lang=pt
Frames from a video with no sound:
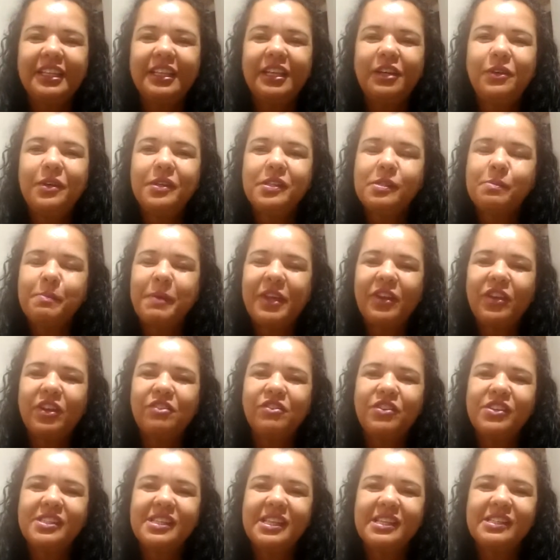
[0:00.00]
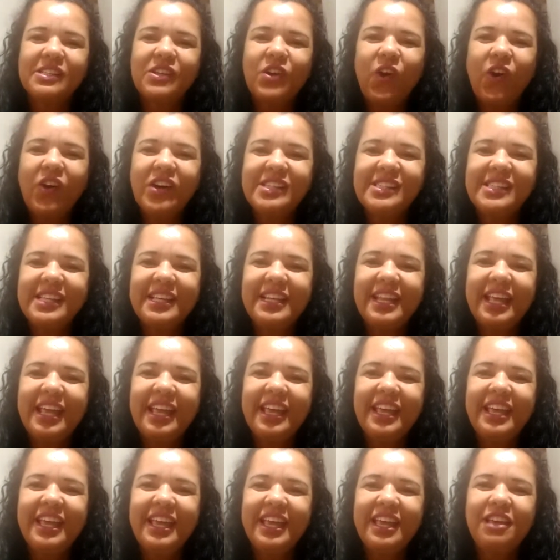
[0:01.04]
Então eu espero que vocês gostem,
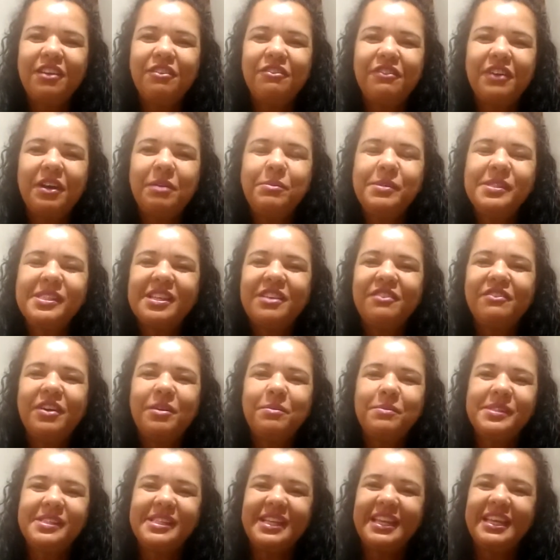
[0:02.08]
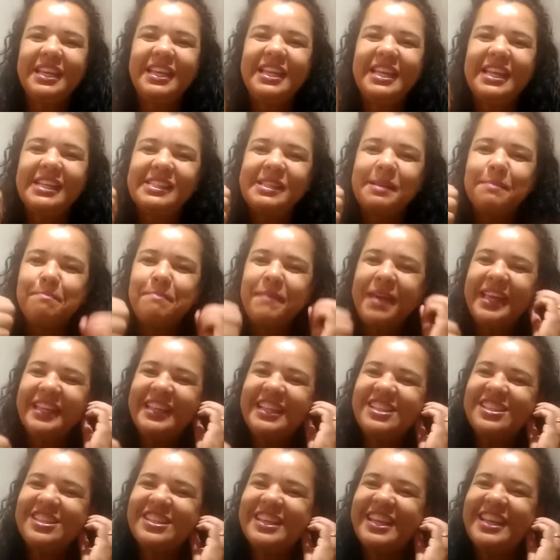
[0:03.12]
né? E vamos que vamos aí nessa
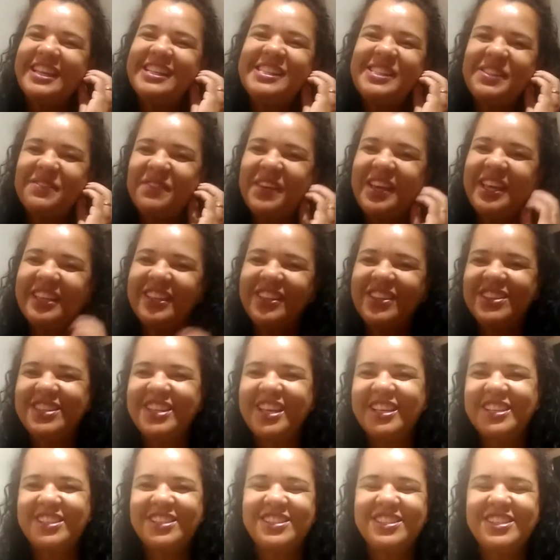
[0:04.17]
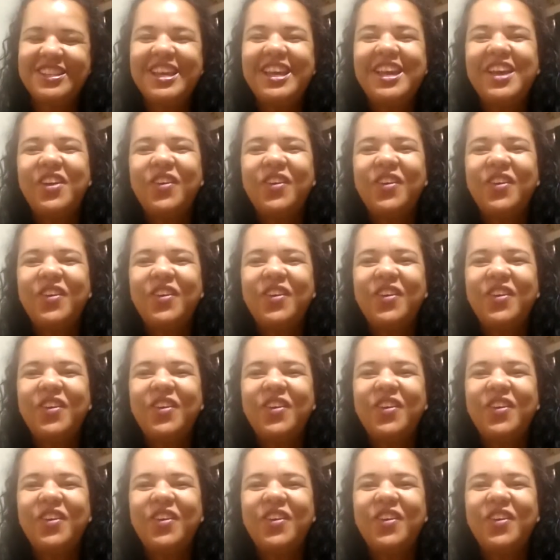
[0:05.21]
meta de crescimento, gente.